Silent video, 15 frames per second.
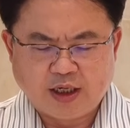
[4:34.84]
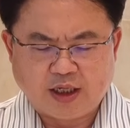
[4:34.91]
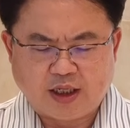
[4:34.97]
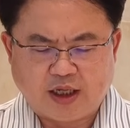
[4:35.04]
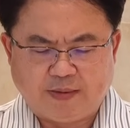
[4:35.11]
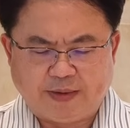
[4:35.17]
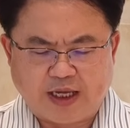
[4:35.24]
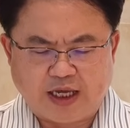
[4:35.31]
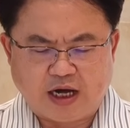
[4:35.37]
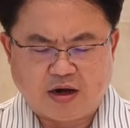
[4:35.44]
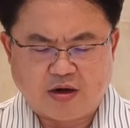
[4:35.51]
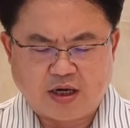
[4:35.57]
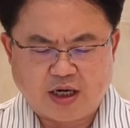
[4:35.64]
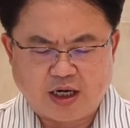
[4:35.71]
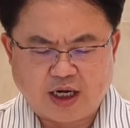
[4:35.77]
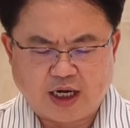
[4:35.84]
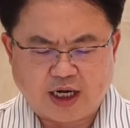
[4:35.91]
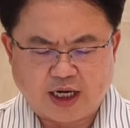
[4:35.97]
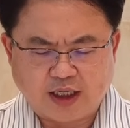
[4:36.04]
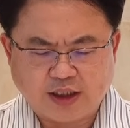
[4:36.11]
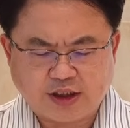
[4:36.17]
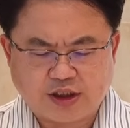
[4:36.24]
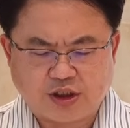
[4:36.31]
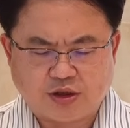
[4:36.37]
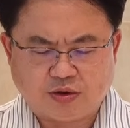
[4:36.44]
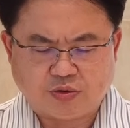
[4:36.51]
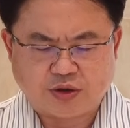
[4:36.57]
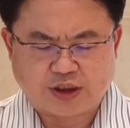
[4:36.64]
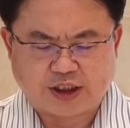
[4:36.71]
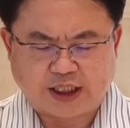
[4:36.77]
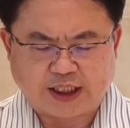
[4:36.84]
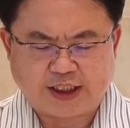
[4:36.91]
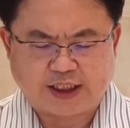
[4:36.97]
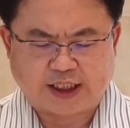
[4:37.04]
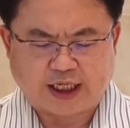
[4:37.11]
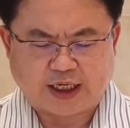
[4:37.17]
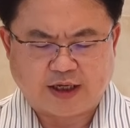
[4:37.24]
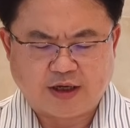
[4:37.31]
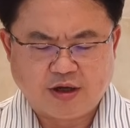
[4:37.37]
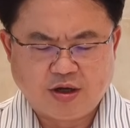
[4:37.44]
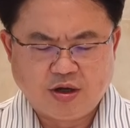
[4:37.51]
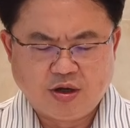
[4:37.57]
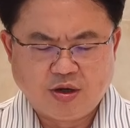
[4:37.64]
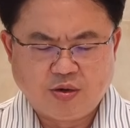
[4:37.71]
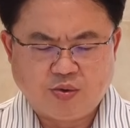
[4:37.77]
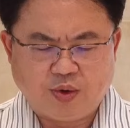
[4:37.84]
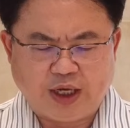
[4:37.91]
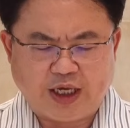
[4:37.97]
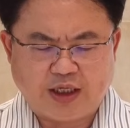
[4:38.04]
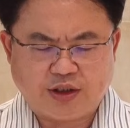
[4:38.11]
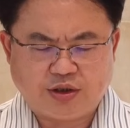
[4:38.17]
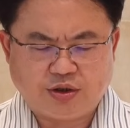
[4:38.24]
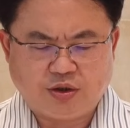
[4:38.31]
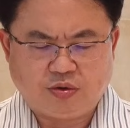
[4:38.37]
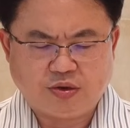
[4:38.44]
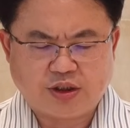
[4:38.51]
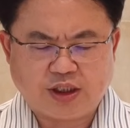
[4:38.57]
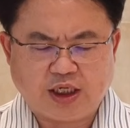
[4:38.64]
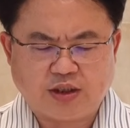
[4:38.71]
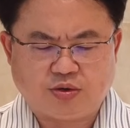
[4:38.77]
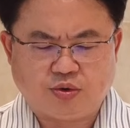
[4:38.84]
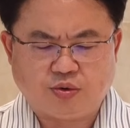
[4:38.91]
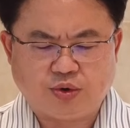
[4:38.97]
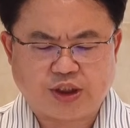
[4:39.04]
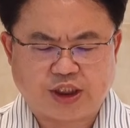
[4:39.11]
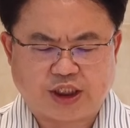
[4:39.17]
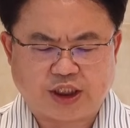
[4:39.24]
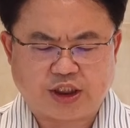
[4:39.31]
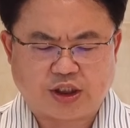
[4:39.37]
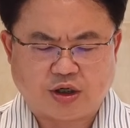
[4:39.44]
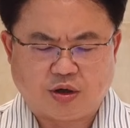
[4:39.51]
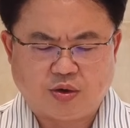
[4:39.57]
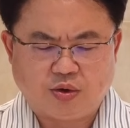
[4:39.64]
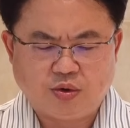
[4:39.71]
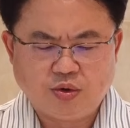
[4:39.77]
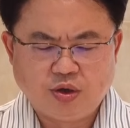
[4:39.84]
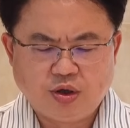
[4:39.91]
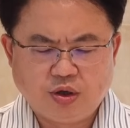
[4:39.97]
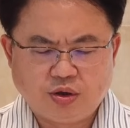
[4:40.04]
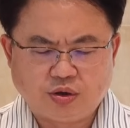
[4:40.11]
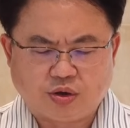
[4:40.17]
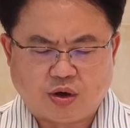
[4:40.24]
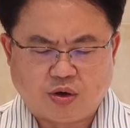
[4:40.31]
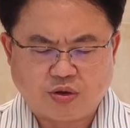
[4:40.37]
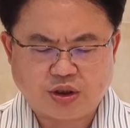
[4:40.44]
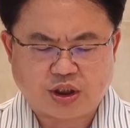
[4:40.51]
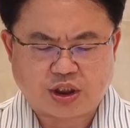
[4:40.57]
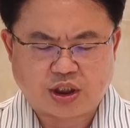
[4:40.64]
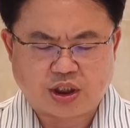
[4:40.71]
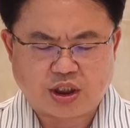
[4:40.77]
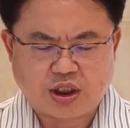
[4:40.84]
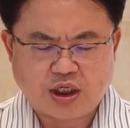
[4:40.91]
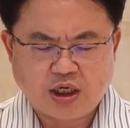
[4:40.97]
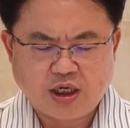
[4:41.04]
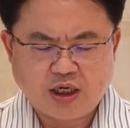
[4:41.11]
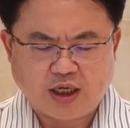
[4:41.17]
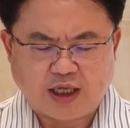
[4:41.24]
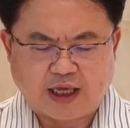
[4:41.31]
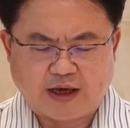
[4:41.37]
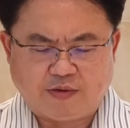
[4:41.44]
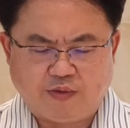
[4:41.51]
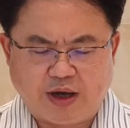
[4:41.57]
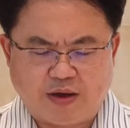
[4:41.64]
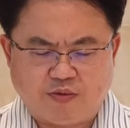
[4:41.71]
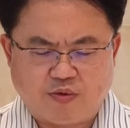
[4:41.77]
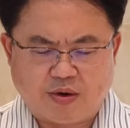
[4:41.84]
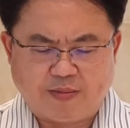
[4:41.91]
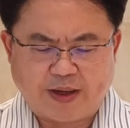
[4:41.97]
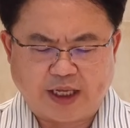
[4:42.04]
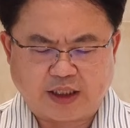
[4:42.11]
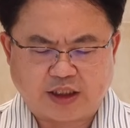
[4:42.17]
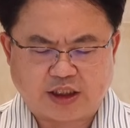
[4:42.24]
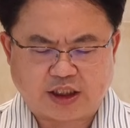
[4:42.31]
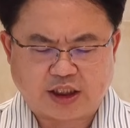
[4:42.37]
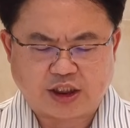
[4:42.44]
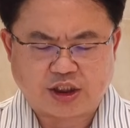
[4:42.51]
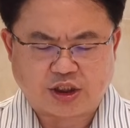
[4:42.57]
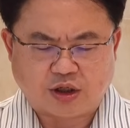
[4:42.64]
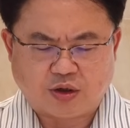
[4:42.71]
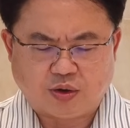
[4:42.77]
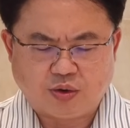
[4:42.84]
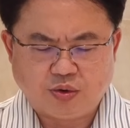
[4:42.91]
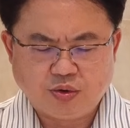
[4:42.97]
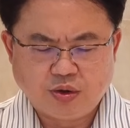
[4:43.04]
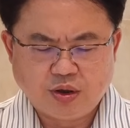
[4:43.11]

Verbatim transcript: 你们要恒久警醒，为众圣徒祈求，同时也为我们祈求。